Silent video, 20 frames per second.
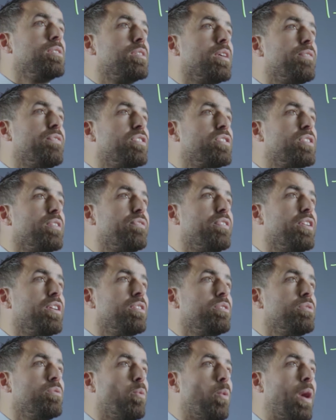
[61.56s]
صفر
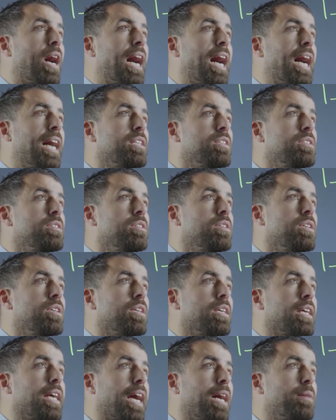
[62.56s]
صفر واحد
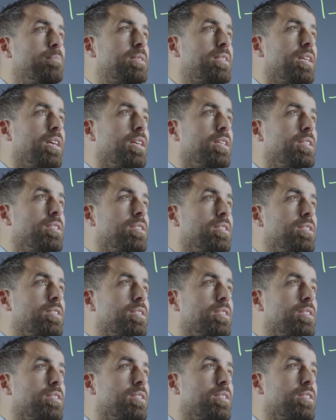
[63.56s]
خمسة
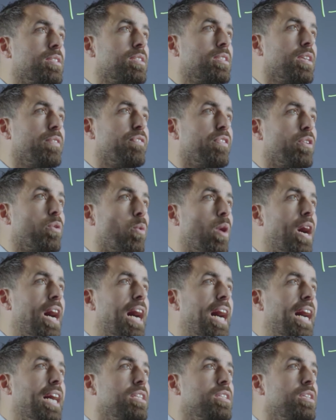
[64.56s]
صفر
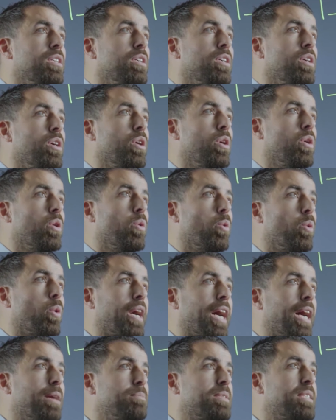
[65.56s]
واحد
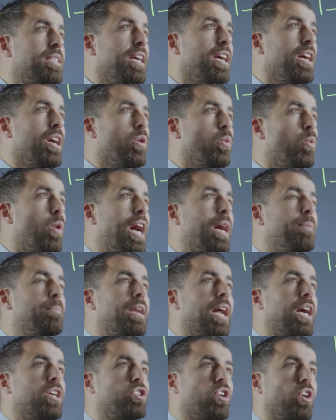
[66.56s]
وخمسة وواحد
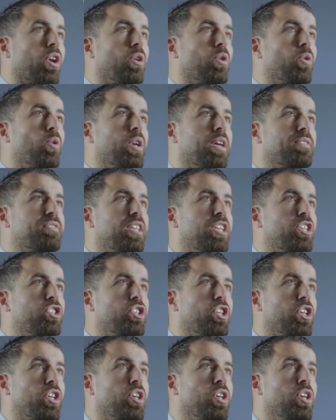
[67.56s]
بالعشرة ونفس
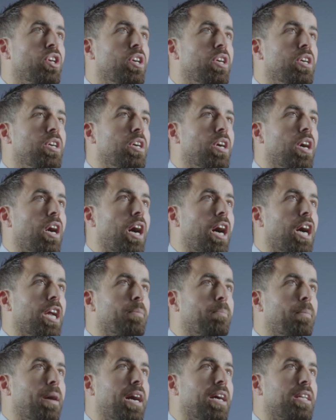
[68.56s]
الاشي
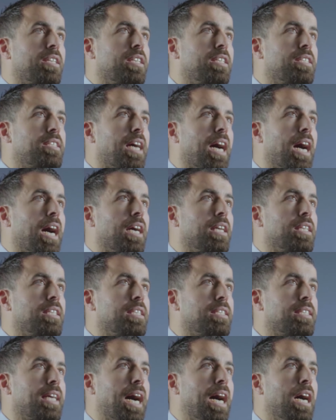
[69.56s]
أربعة تسعة
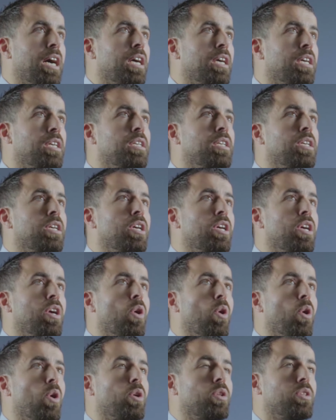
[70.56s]
تسعة
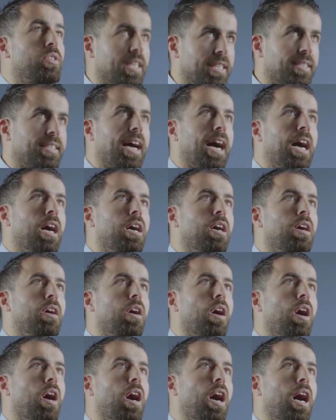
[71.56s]
تسعة
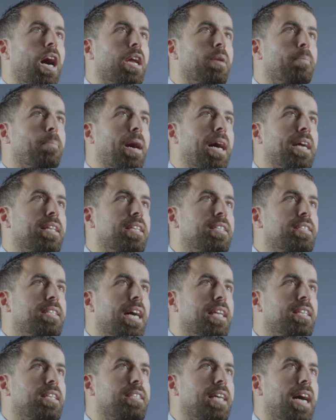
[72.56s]
أربعة
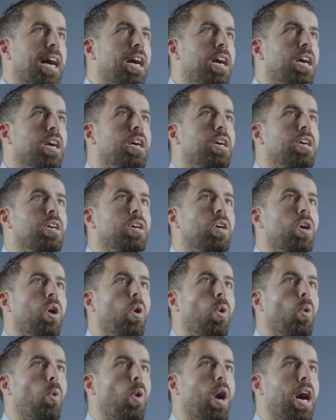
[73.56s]
تسعة تسعة
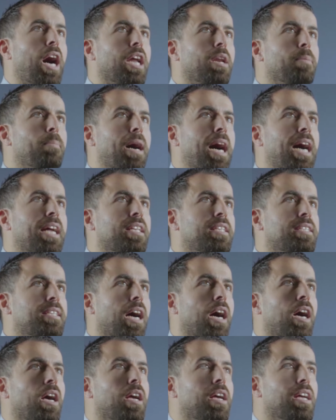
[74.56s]
وأربعة
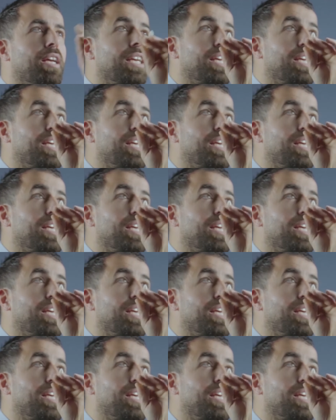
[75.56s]
تسعة